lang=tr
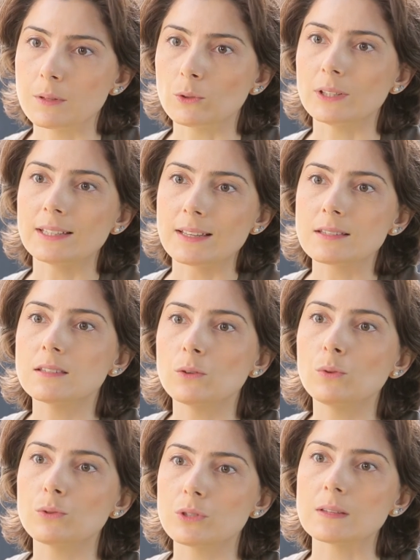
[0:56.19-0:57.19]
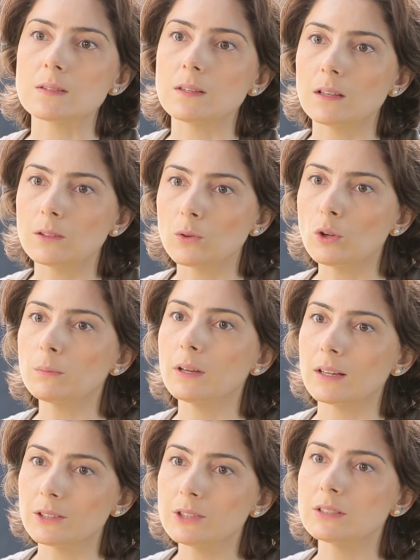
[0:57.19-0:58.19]
ona destek olacak insanlar
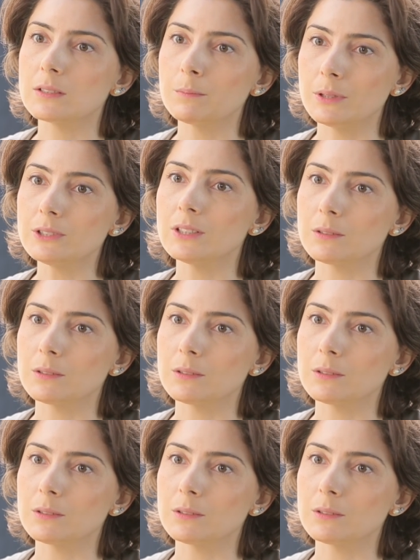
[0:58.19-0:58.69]
olmayan kişilerin baş